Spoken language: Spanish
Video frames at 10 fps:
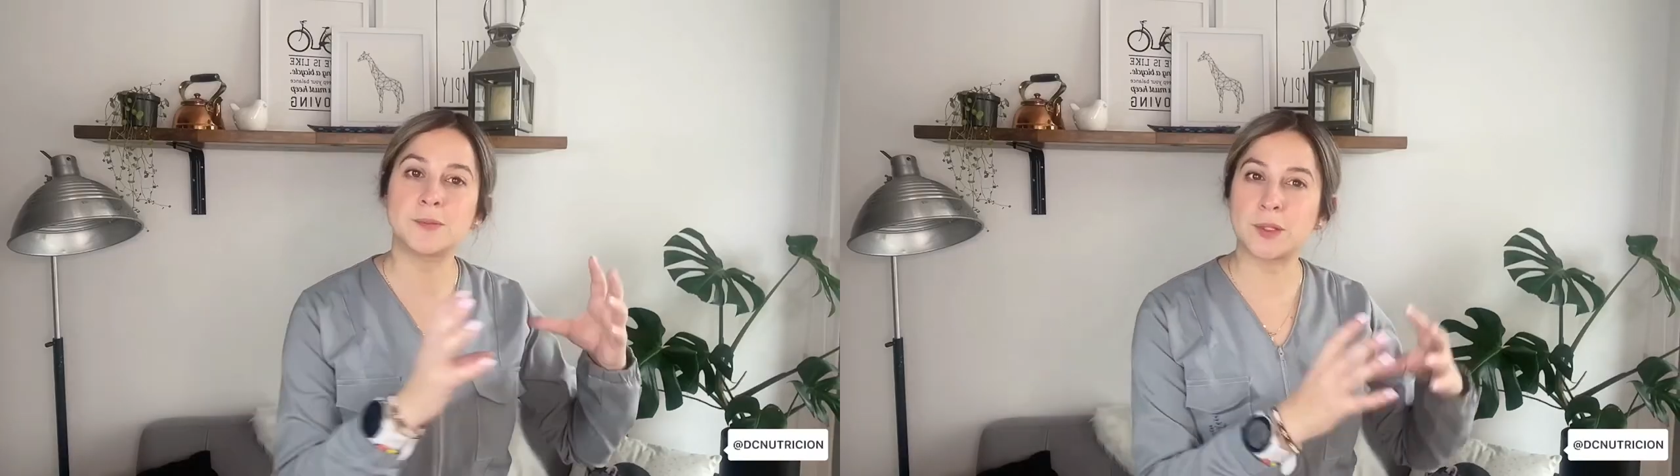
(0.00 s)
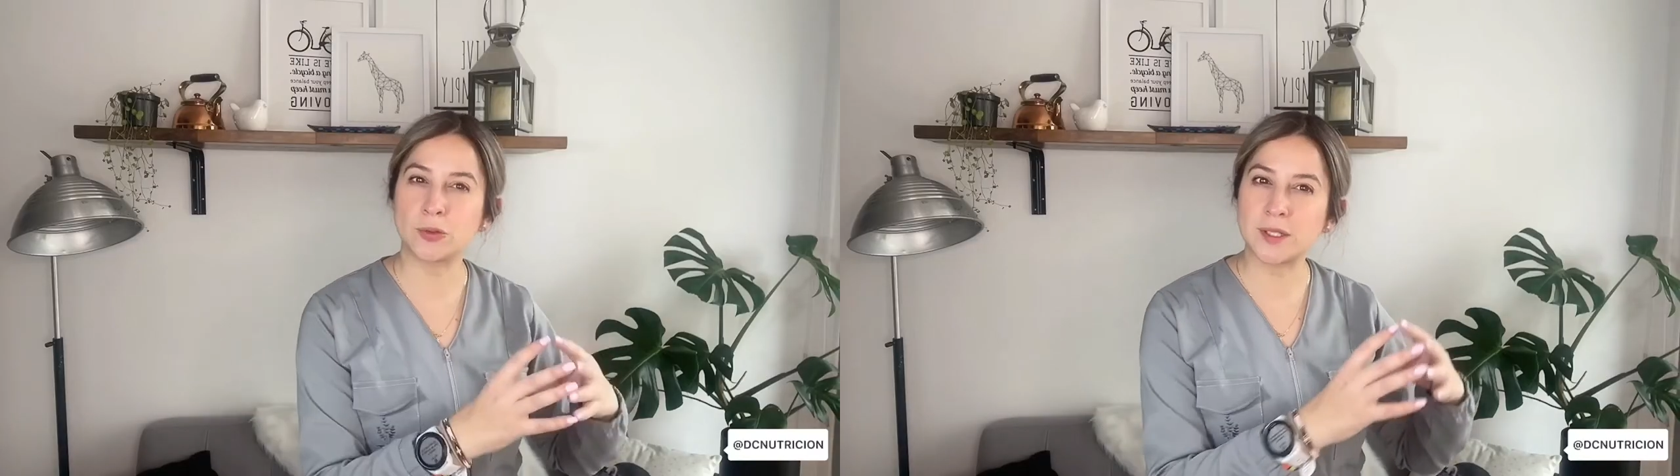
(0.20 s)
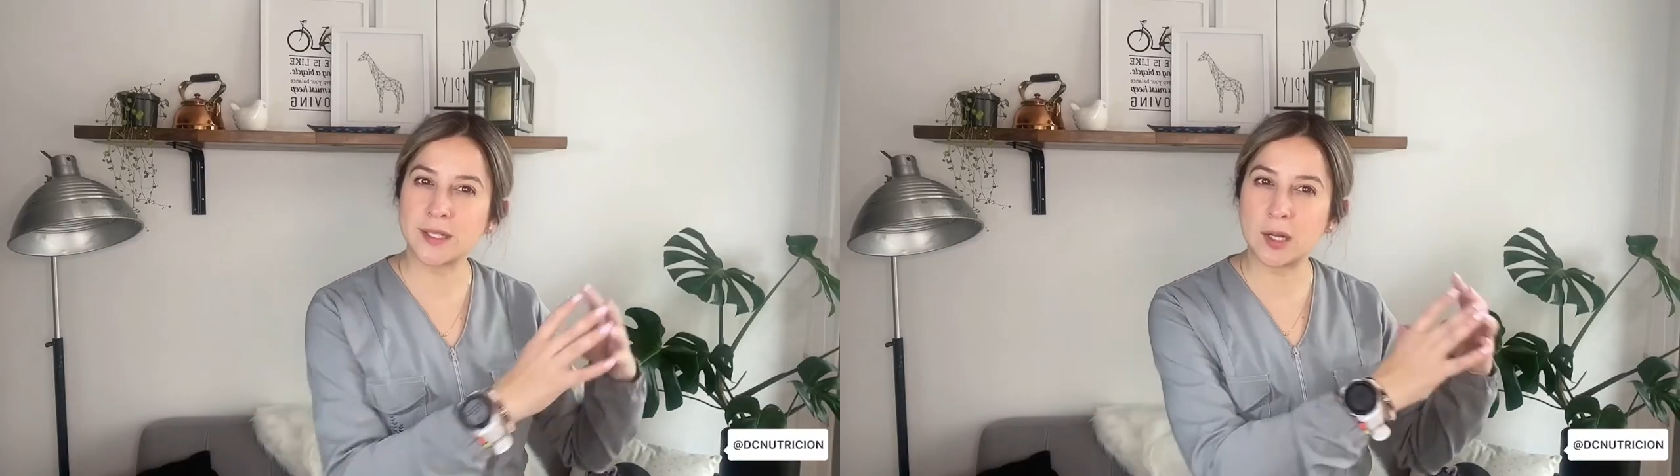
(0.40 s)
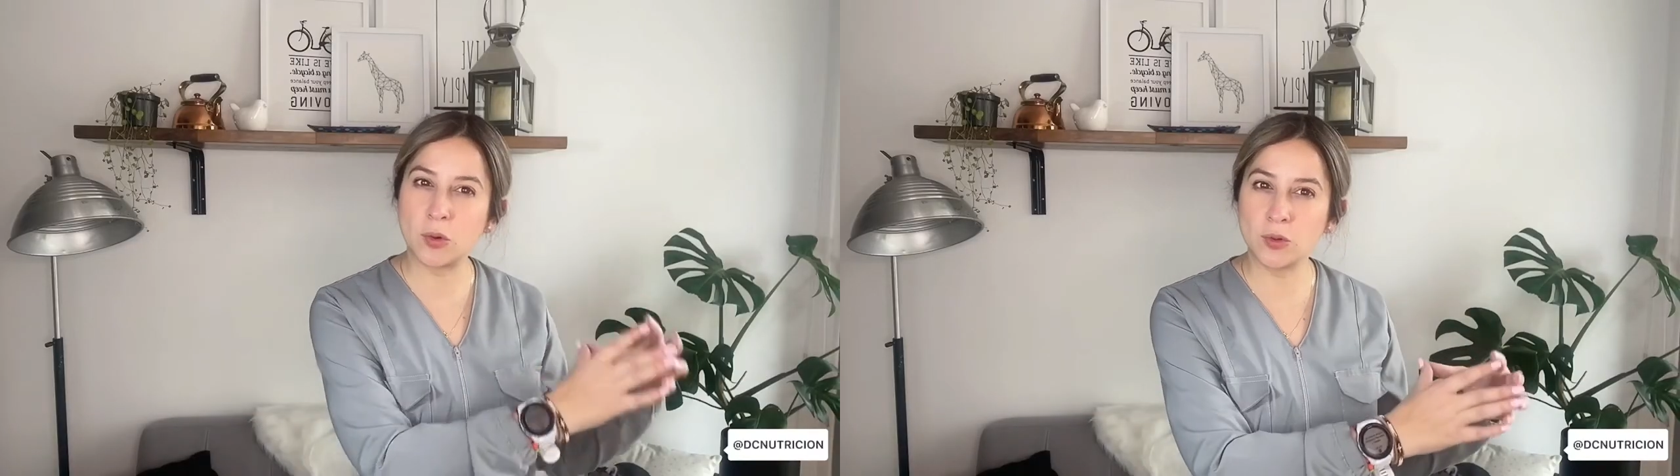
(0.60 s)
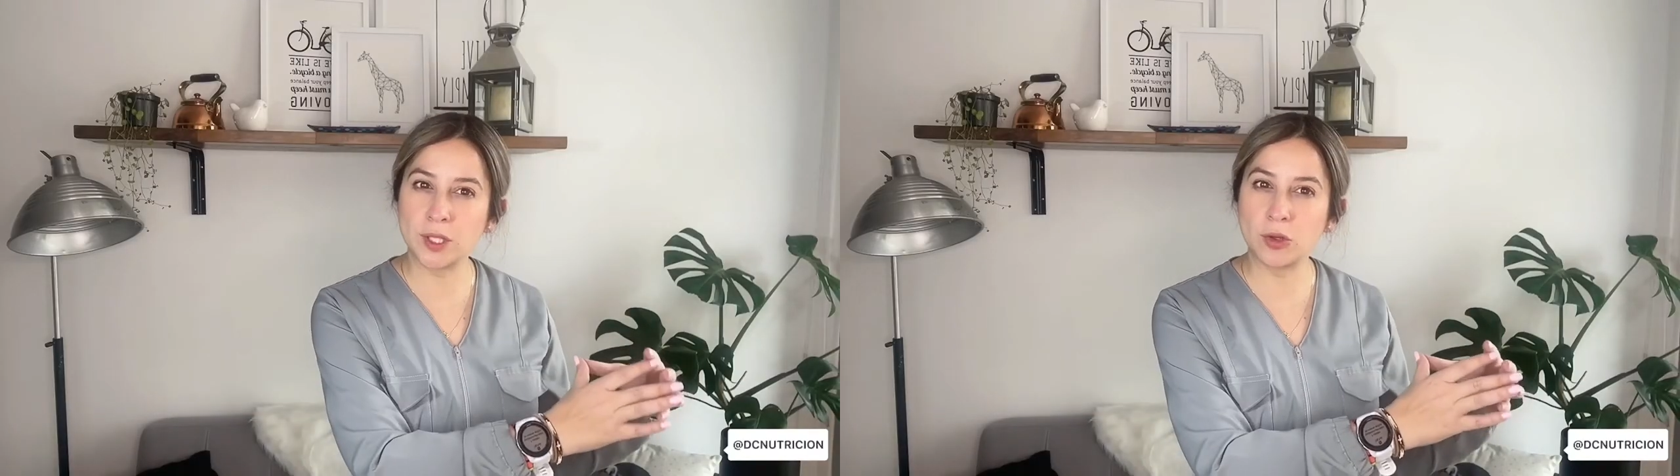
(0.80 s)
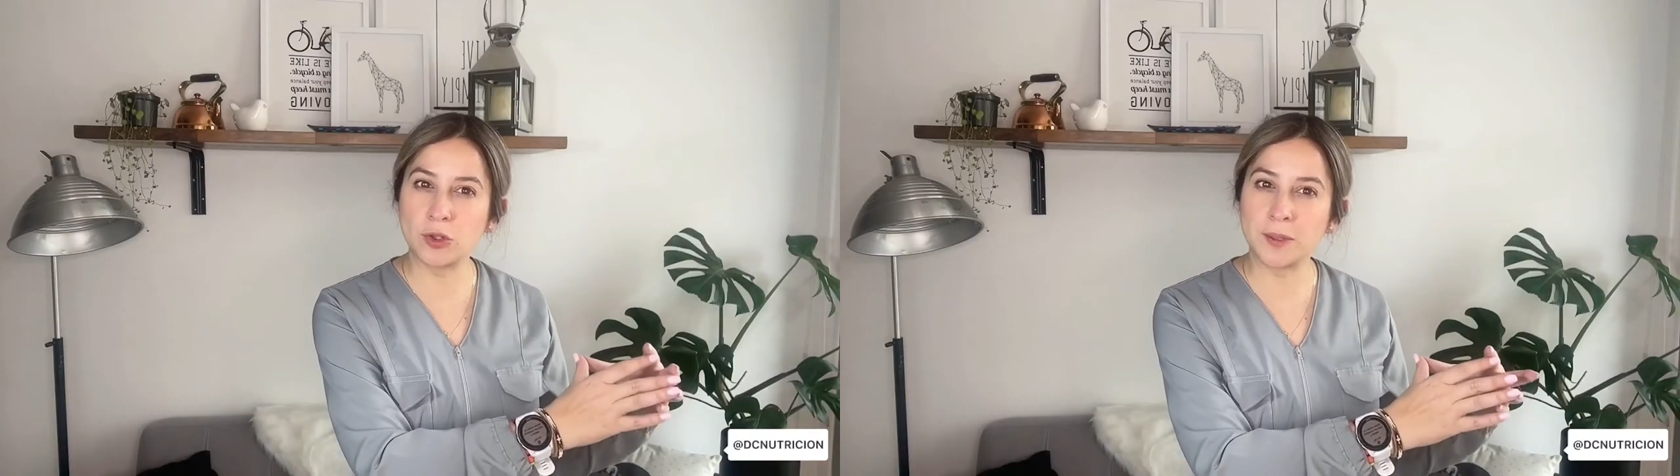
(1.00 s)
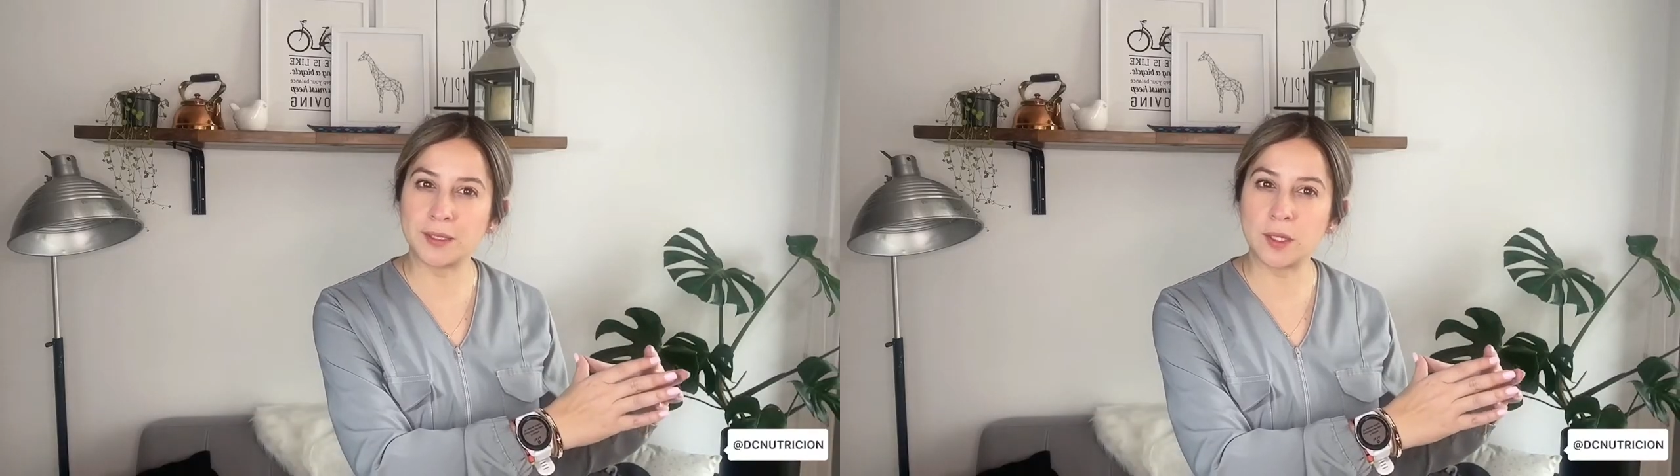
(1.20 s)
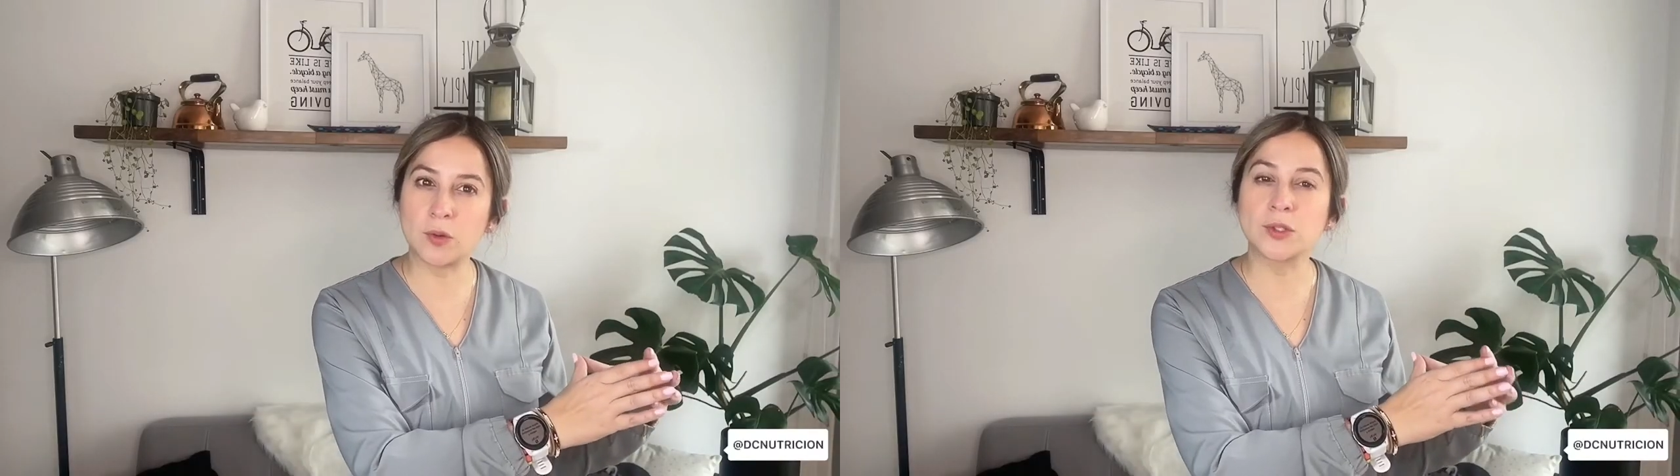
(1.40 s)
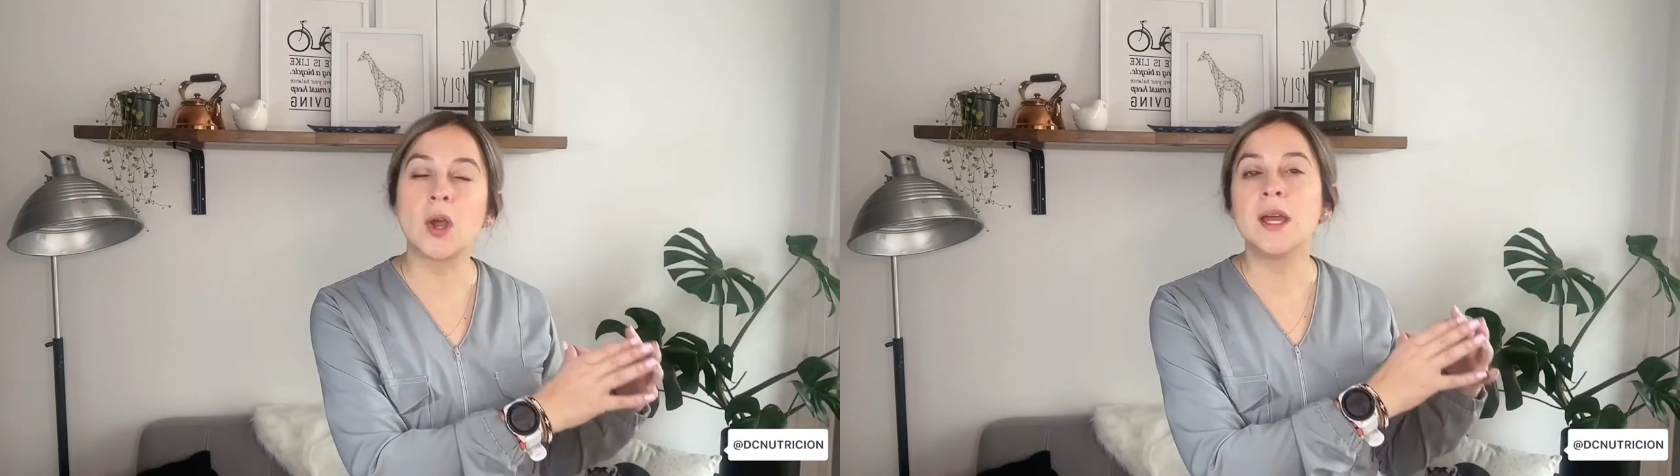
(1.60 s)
personas que lo usan con objetivos